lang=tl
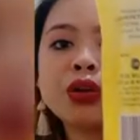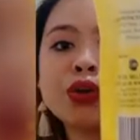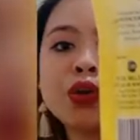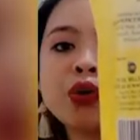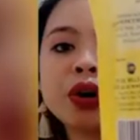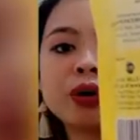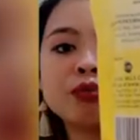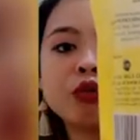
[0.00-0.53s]

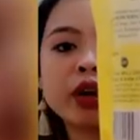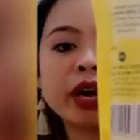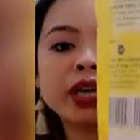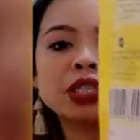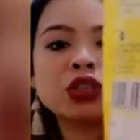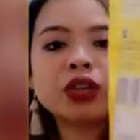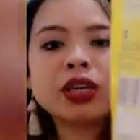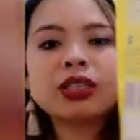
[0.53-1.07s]
no
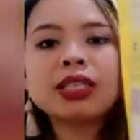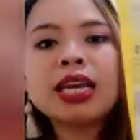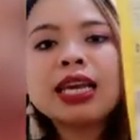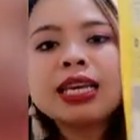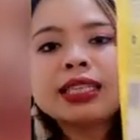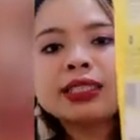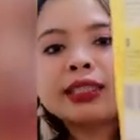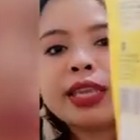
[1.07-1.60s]
carbohydrates,
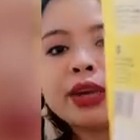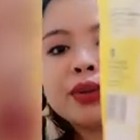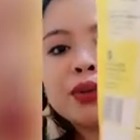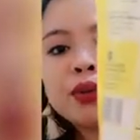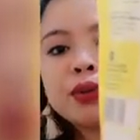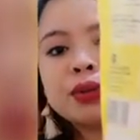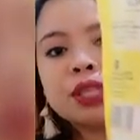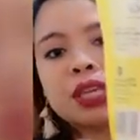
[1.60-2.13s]

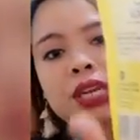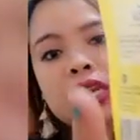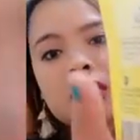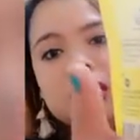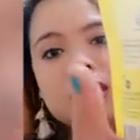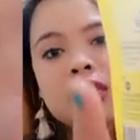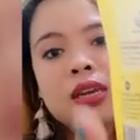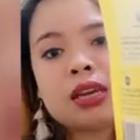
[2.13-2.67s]
zero tanan
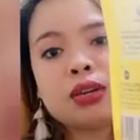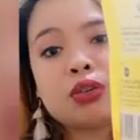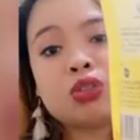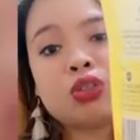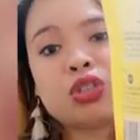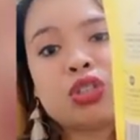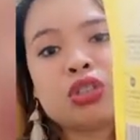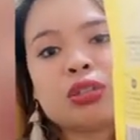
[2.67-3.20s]
na
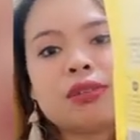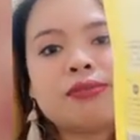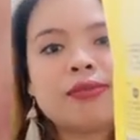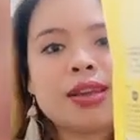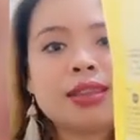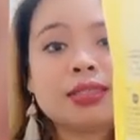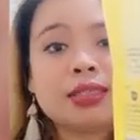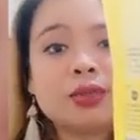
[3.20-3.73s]
nutrition
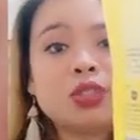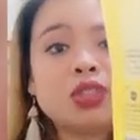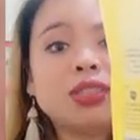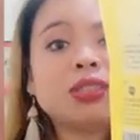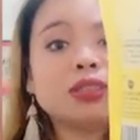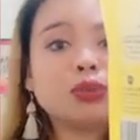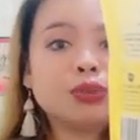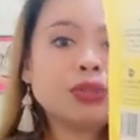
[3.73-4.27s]
facts, which
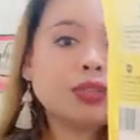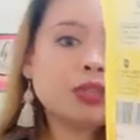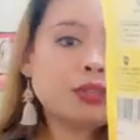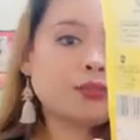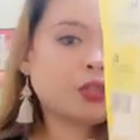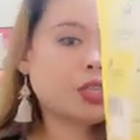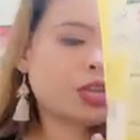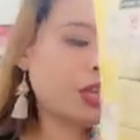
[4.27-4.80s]
is good for the